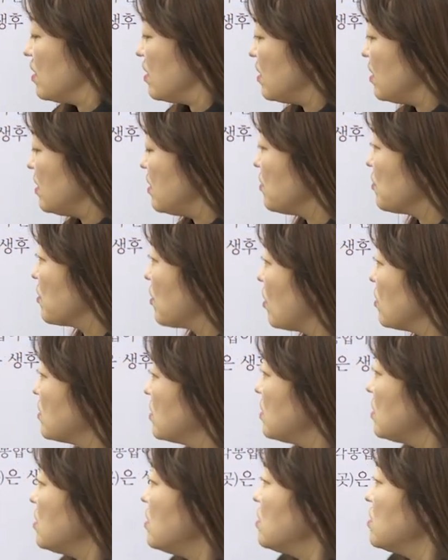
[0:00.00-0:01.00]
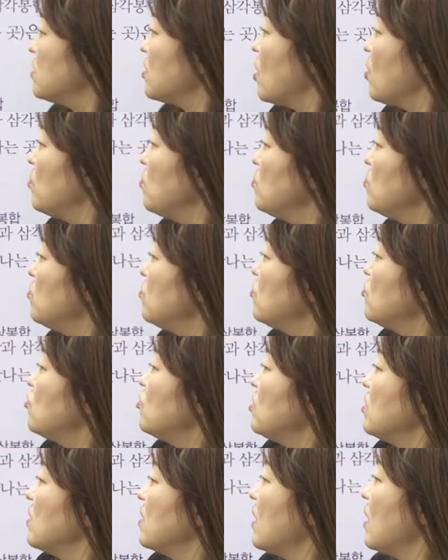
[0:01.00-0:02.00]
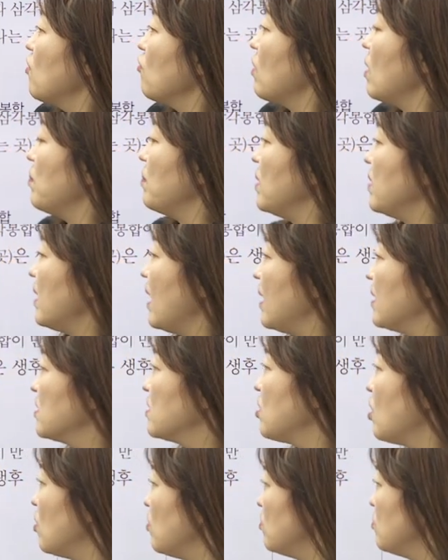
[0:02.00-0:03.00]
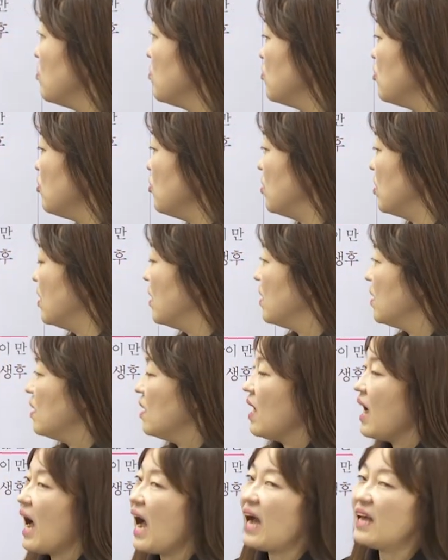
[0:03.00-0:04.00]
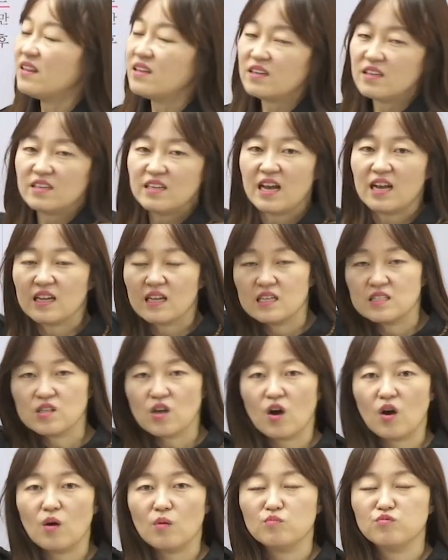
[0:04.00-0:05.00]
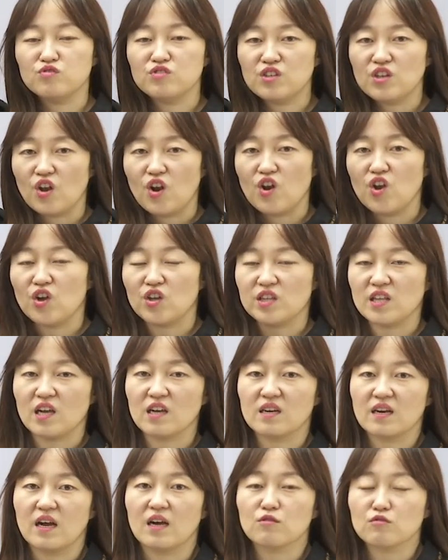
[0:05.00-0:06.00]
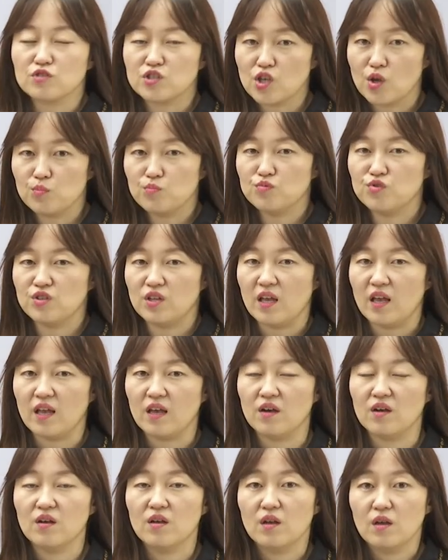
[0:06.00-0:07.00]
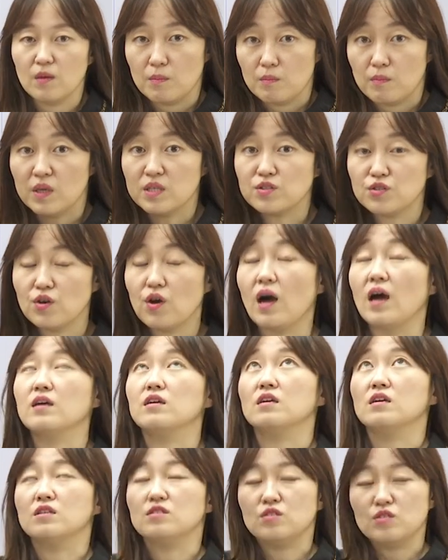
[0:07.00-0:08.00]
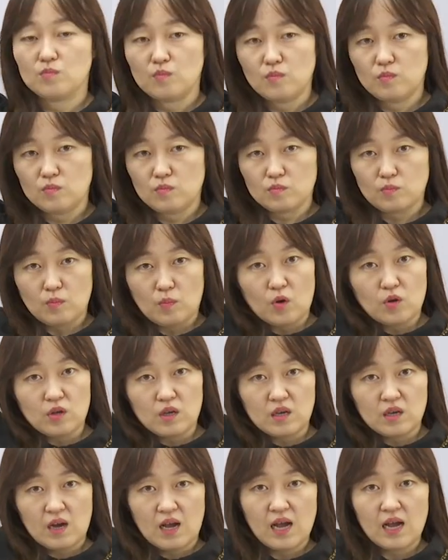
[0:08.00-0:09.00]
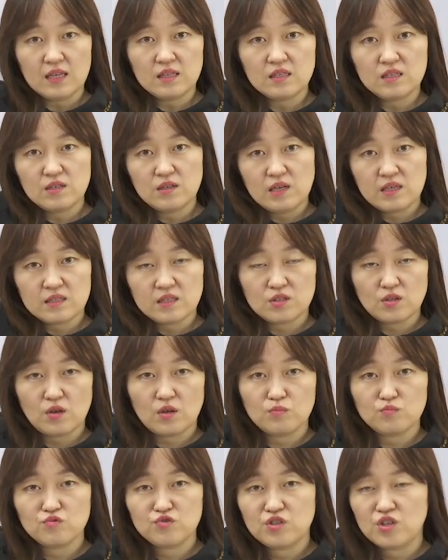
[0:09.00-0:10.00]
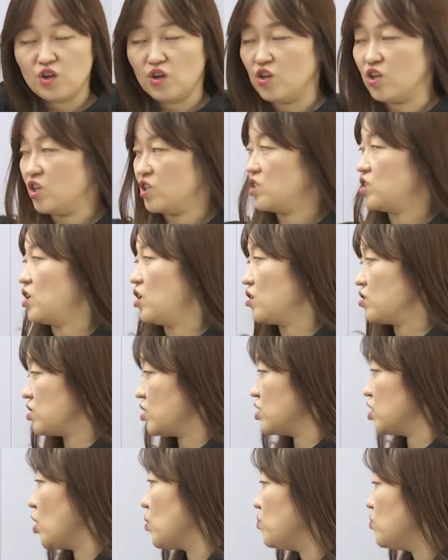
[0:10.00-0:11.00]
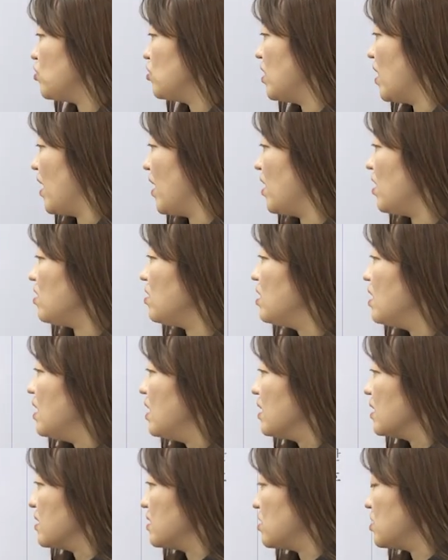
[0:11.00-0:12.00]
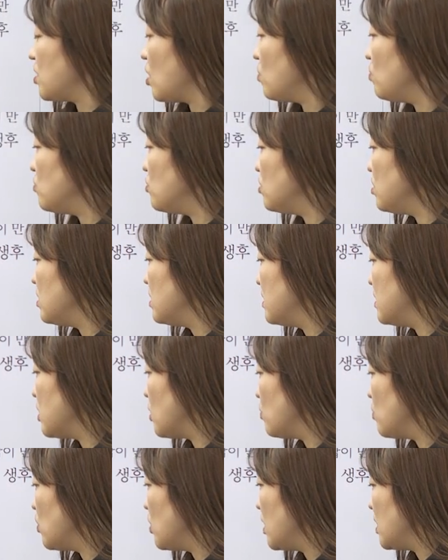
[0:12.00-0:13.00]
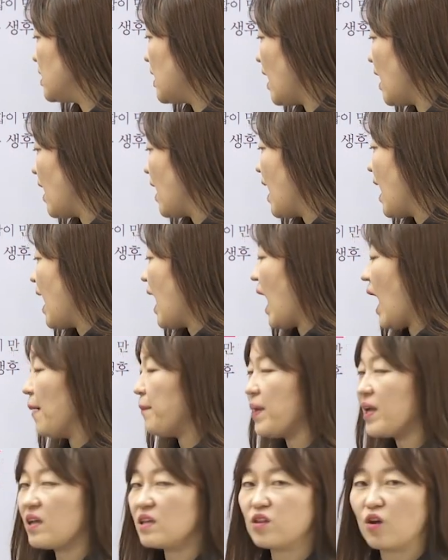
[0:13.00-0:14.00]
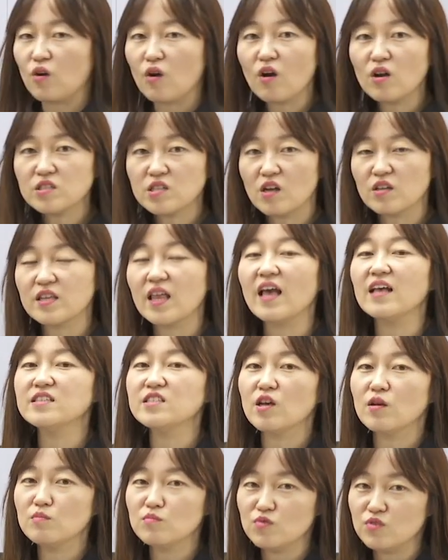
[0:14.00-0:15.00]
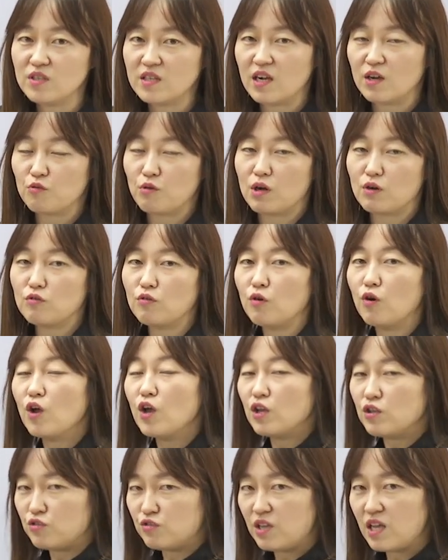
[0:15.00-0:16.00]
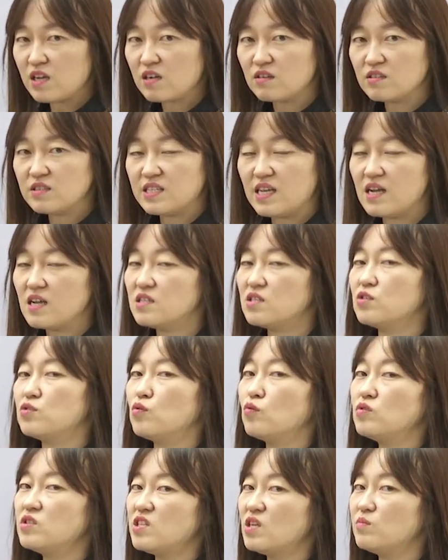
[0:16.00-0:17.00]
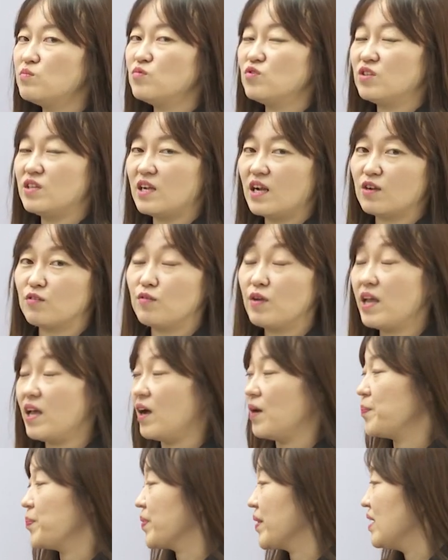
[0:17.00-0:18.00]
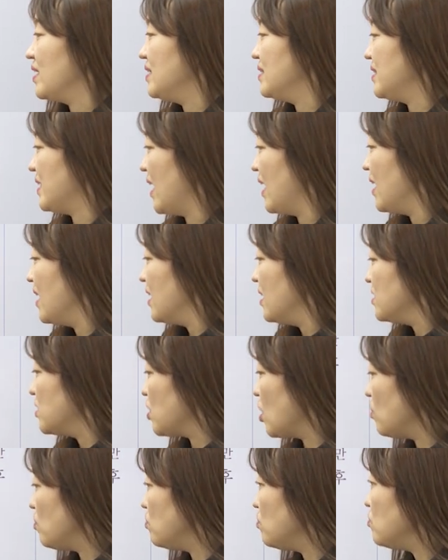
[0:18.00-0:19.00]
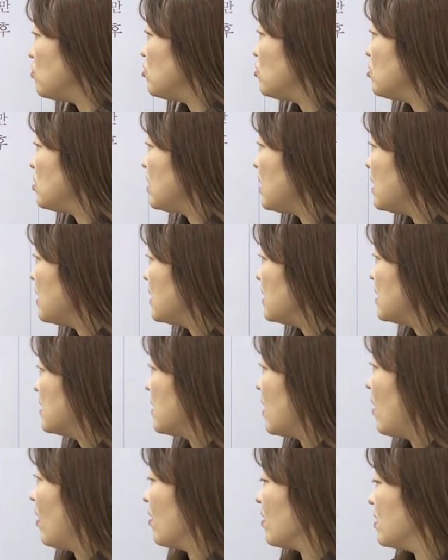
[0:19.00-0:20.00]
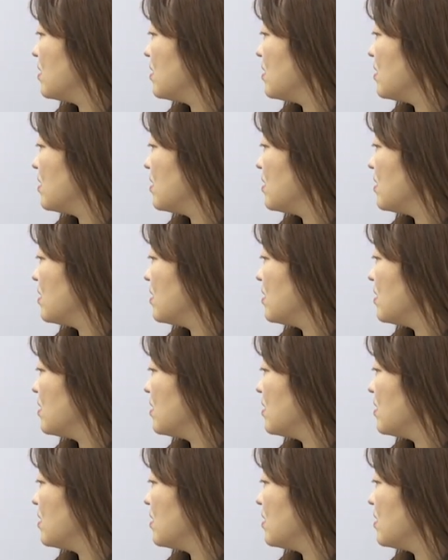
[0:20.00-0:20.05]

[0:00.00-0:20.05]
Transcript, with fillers: 이것을 천문이라고 합니다. 천문. 하늘을 향해서 문이 열려 있다 그러고 천문이에요. 맞죠? 아기가 지금 머리가 하늘을 향해서 문이 열려 있어요. 그래서 천문이에요. 그래서 천문은 천문인데 앞에 게 더 커서 대천문이라고 하고 뒤에 건 작아서 소천문이라고 해요. 자, 천문이 있어요.